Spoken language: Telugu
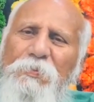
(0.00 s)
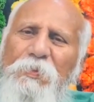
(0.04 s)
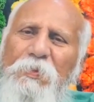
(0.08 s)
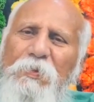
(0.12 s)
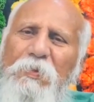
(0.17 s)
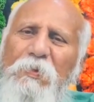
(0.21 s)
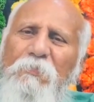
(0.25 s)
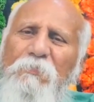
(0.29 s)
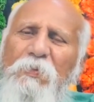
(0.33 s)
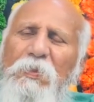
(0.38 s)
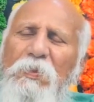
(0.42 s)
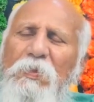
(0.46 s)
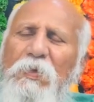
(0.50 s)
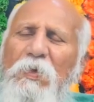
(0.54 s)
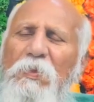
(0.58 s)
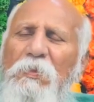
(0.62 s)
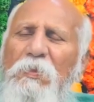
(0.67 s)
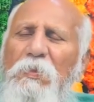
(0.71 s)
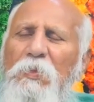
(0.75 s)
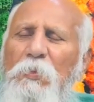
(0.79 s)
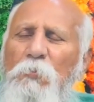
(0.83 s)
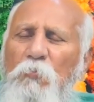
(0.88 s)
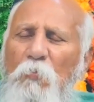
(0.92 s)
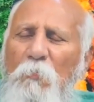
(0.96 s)
తెర
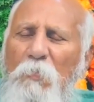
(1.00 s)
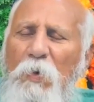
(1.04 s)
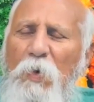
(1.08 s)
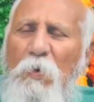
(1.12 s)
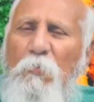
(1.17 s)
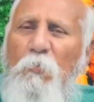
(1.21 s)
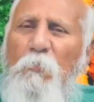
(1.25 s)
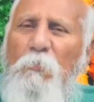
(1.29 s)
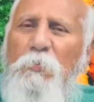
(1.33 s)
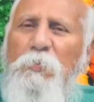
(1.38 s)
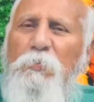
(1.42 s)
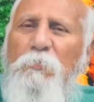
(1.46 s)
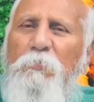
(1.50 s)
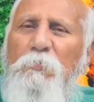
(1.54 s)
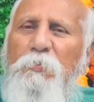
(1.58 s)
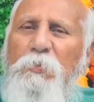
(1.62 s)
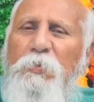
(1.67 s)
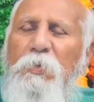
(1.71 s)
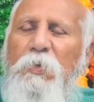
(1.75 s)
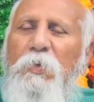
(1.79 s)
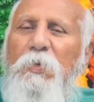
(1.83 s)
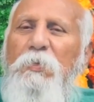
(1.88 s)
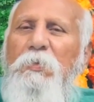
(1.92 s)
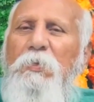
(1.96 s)
వెనుకట ఎంతో భాగవతం
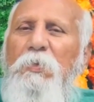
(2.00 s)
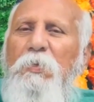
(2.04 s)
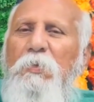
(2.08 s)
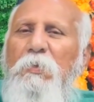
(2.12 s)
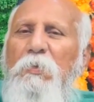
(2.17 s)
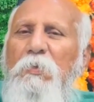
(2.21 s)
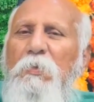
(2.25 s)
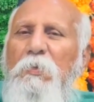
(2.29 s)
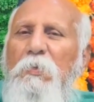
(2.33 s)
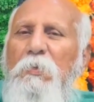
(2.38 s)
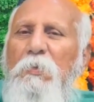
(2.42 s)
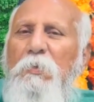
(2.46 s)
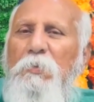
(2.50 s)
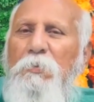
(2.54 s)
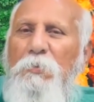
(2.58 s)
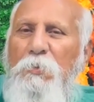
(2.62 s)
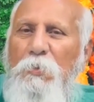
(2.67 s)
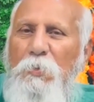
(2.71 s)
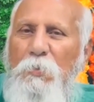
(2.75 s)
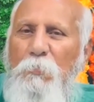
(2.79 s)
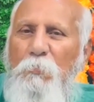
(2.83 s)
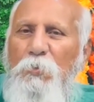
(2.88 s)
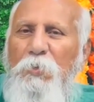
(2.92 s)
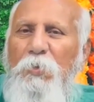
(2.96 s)
ఉంటే కానీ
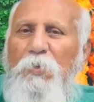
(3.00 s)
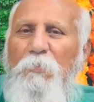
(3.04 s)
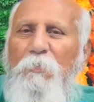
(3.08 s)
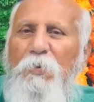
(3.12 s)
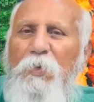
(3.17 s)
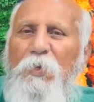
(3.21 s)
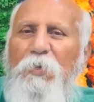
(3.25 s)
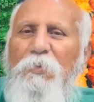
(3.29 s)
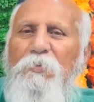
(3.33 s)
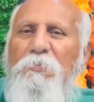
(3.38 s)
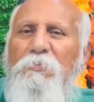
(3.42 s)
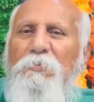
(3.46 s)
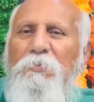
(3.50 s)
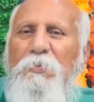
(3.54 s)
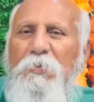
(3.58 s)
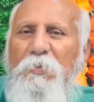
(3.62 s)
తెర ముందర భారతం